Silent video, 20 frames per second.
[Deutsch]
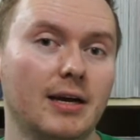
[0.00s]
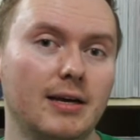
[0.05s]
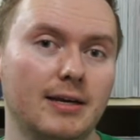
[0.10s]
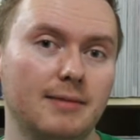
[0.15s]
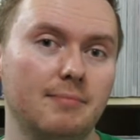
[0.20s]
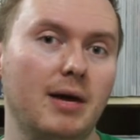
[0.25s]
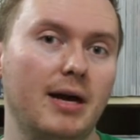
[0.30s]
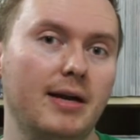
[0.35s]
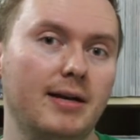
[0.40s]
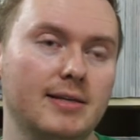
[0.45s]
Ich
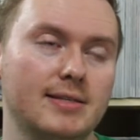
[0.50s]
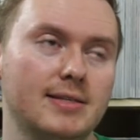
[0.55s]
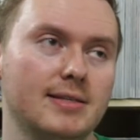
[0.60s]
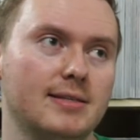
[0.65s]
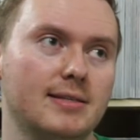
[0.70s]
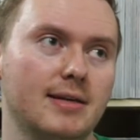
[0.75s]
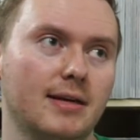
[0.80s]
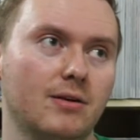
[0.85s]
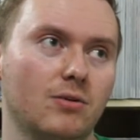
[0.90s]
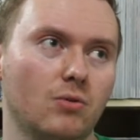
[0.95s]
meine, es
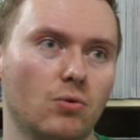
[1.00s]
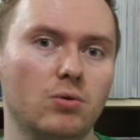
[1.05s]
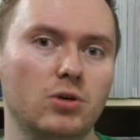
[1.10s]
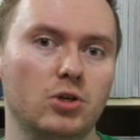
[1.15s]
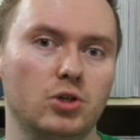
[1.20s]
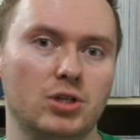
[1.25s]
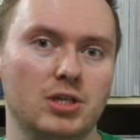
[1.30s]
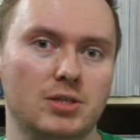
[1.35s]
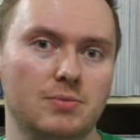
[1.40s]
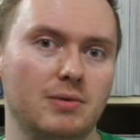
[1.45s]
ist dann
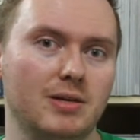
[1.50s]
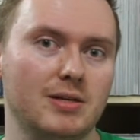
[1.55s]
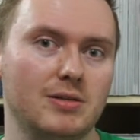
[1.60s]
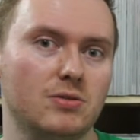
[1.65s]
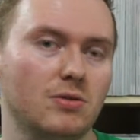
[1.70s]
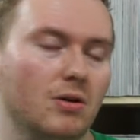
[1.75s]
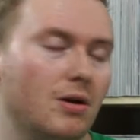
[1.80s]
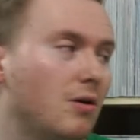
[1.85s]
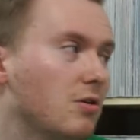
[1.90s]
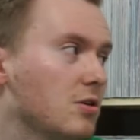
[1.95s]
logisch, dass man das
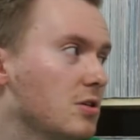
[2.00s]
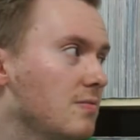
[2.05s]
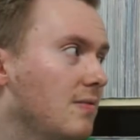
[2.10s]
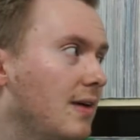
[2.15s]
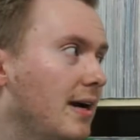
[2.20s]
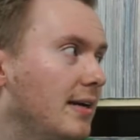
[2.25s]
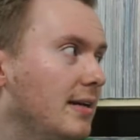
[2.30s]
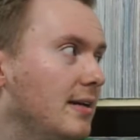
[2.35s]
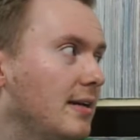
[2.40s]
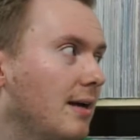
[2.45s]
noch
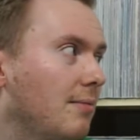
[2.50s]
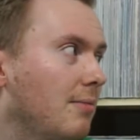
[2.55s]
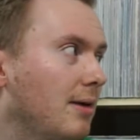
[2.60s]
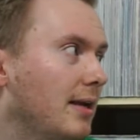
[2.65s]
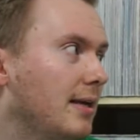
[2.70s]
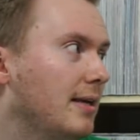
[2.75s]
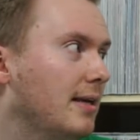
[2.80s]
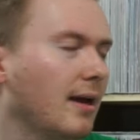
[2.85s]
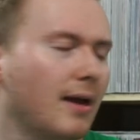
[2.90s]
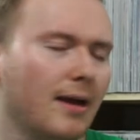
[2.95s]
ausweitet, aber
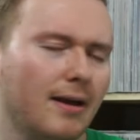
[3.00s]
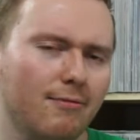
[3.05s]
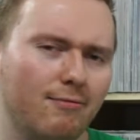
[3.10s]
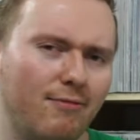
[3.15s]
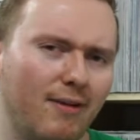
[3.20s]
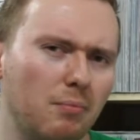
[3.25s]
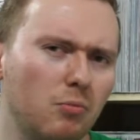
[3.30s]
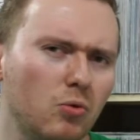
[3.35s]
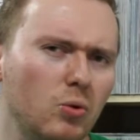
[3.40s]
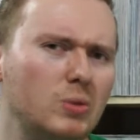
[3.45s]
ich
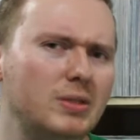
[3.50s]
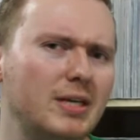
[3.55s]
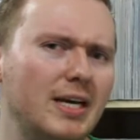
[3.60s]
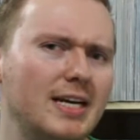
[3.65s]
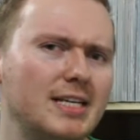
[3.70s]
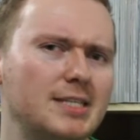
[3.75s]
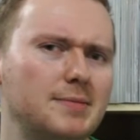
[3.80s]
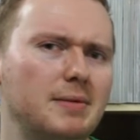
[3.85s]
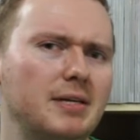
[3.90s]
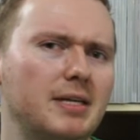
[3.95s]
vermute
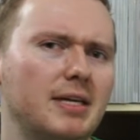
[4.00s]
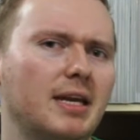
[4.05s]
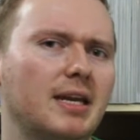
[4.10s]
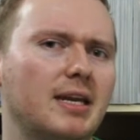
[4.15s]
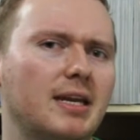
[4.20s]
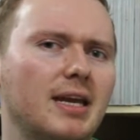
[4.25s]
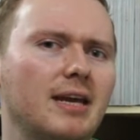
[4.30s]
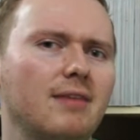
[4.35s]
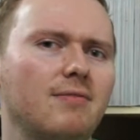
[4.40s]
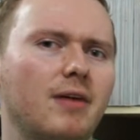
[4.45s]
erstmal, die
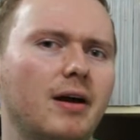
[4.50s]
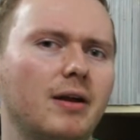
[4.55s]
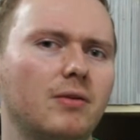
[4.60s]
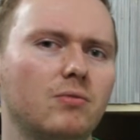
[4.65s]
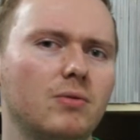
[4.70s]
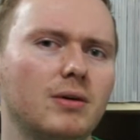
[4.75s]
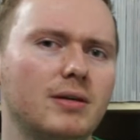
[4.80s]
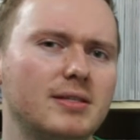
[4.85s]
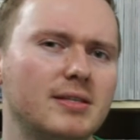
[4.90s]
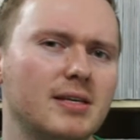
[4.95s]
Idee war
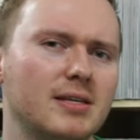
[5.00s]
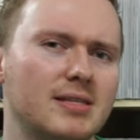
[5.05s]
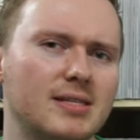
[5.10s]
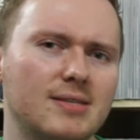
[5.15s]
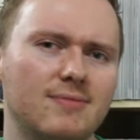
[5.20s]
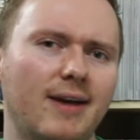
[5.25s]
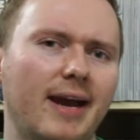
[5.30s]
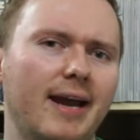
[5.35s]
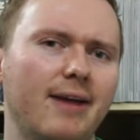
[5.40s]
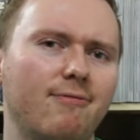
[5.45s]
nur, diese
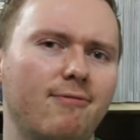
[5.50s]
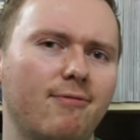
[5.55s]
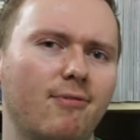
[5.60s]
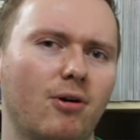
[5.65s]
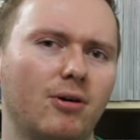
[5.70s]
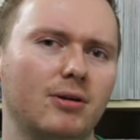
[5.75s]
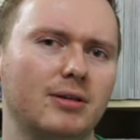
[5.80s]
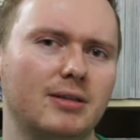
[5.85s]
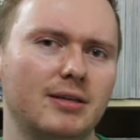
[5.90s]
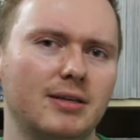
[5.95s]
zwei
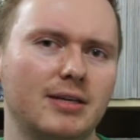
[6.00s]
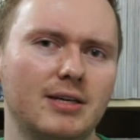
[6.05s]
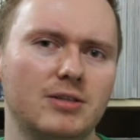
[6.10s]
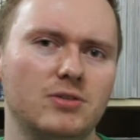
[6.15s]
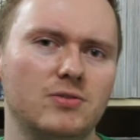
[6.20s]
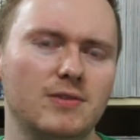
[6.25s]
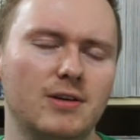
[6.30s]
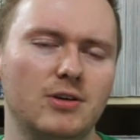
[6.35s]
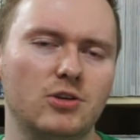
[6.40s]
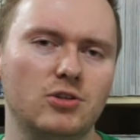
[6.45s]
Fronten hier
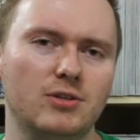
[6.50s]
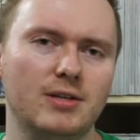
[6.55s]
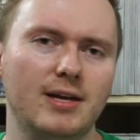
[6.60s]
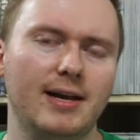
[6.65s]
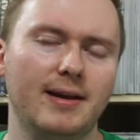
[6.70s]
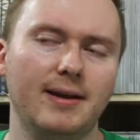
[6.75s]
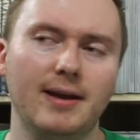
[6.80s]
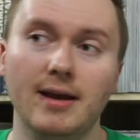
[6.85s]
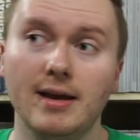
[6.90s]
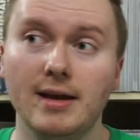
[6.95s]
zu erstellen.